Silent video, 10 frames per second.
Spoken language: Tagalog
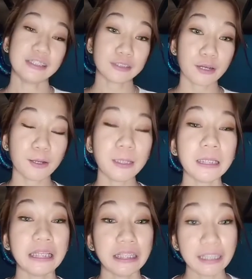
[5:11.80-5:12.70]
so,
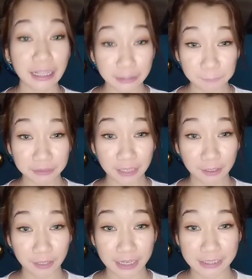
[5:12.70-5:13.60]
lahat naman
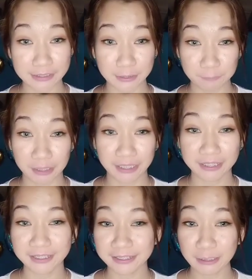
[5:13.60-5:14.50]
tayo guys, di ba?
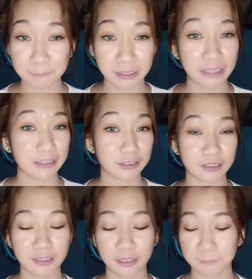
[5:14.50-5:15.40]
Hindi naman natin siya
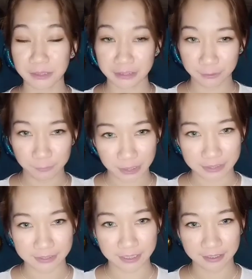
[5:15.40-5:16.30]
talaga may
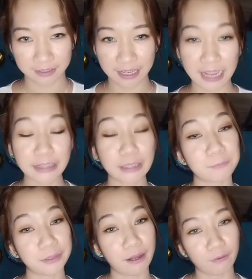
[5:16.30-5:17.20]
iwasan. Kahit
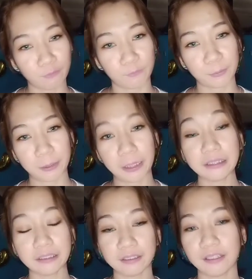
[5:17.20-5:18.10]
naman ako,
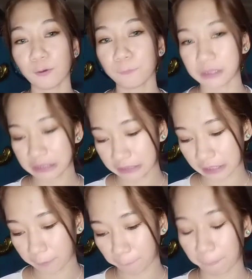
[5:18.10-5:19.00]
ganyan din ako
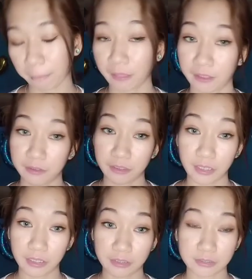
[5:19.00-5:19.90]
minsan.
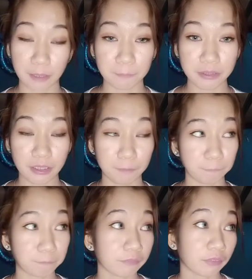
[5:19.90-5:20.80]
Then, sabi din,
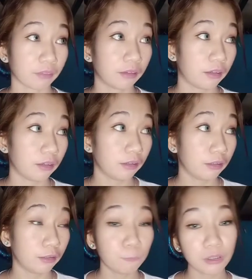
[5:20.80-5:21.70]

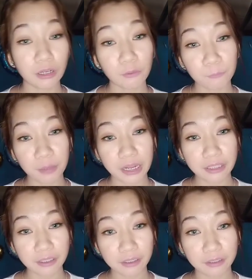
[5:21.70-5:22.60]
uh, huwag kang kumain
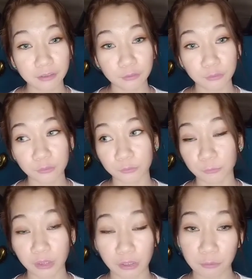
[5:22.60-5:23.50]
ng ganito,
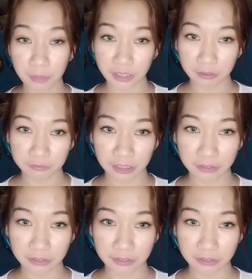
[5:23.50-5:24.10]
huwag kang kumain ng fat.